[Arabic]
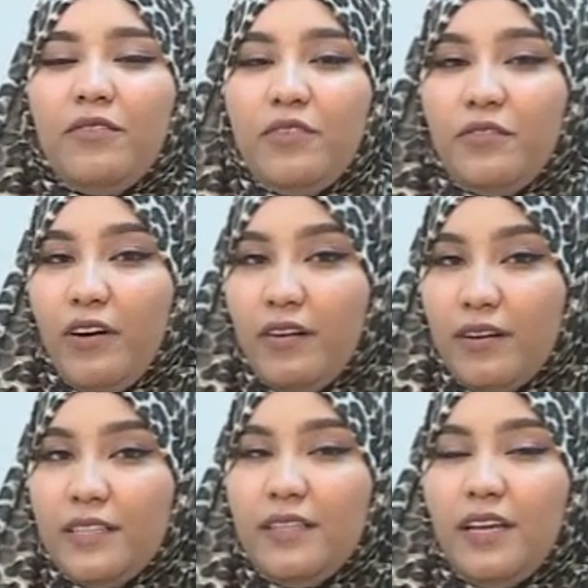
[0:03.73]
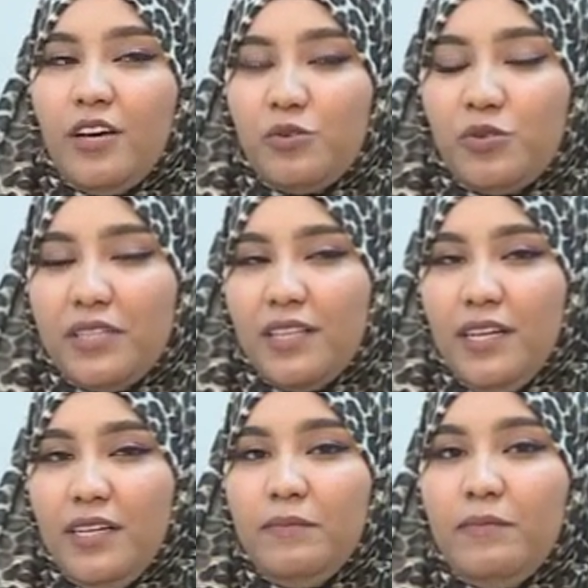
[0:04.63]
في فقرة آه،
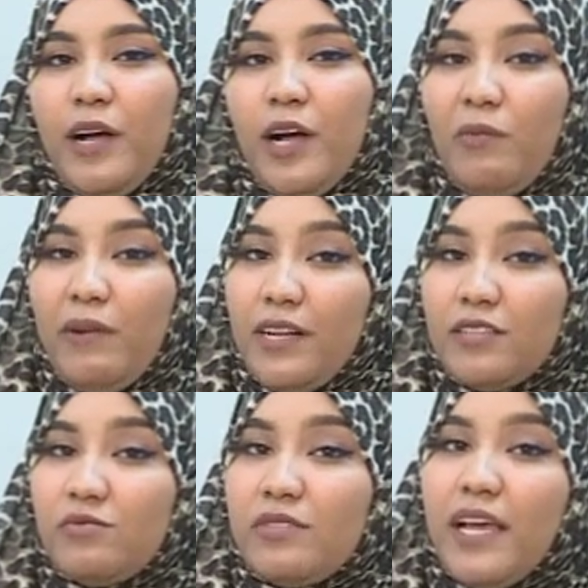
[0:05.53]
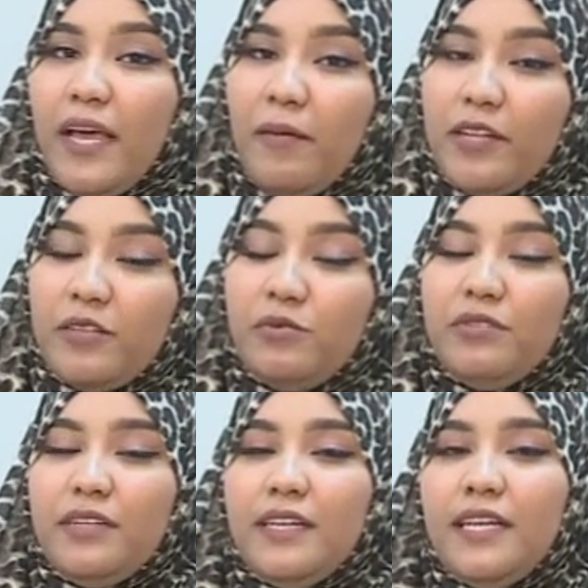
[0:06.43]
روشيتا معكم أنا سوزان كمال
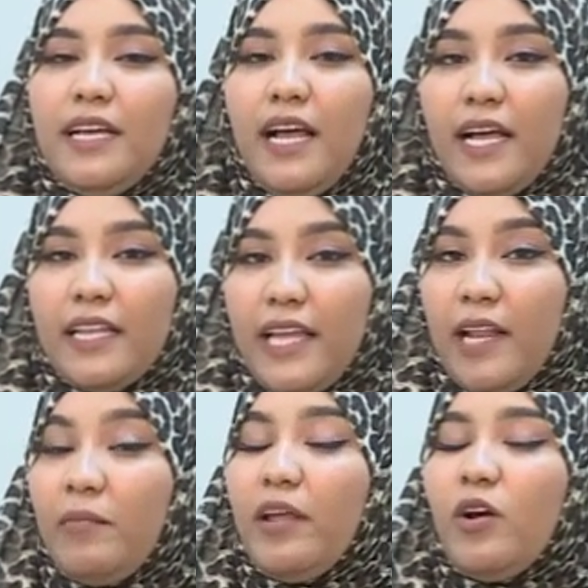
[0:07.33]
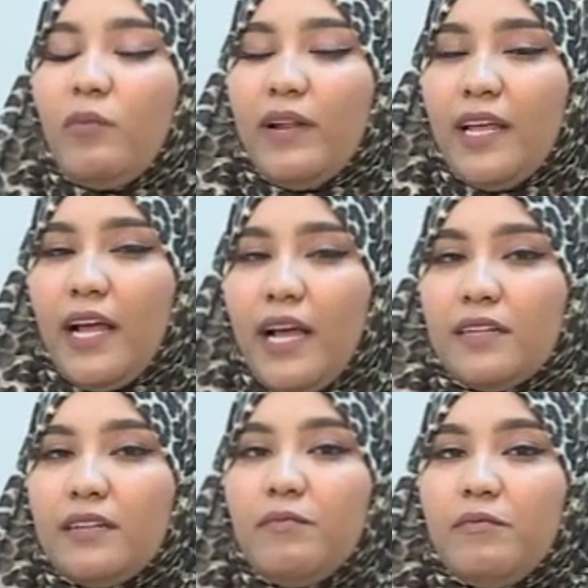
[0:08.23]
النور هتكلم لكم الليلة
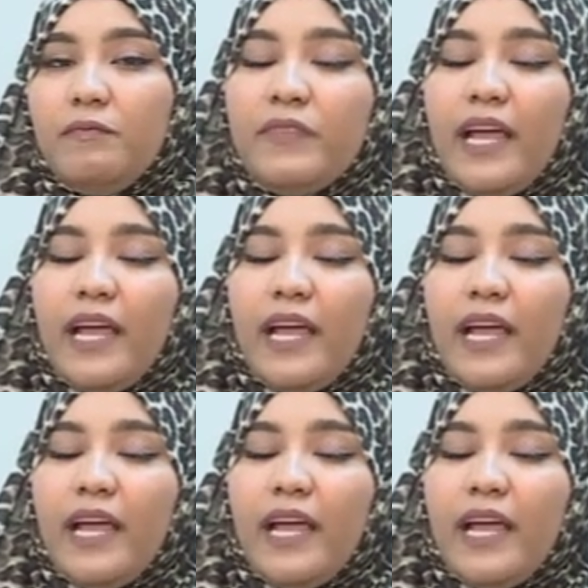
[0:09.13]
عن